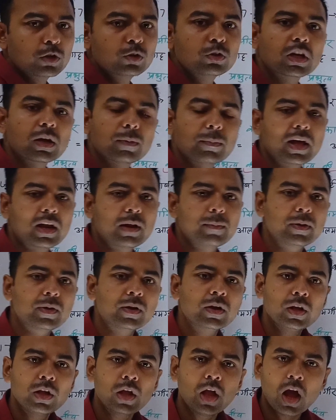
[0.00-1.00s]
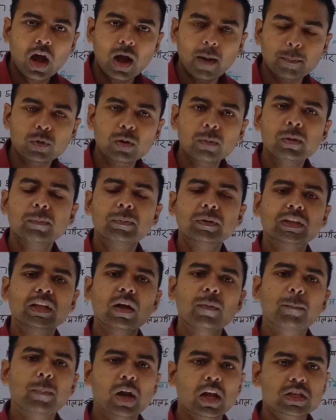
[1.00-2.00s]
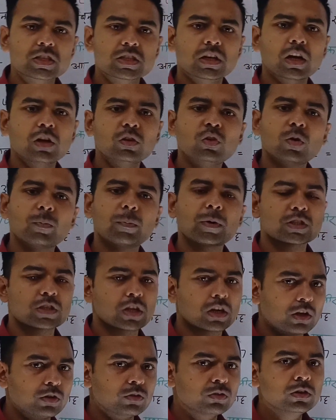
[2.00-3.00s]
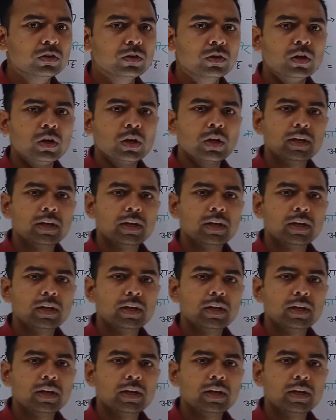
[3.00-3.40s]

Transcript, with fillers: के युद्ध के बारे में आपको भी पता है प्लासी का युद्ध और बक्सर का युद्ध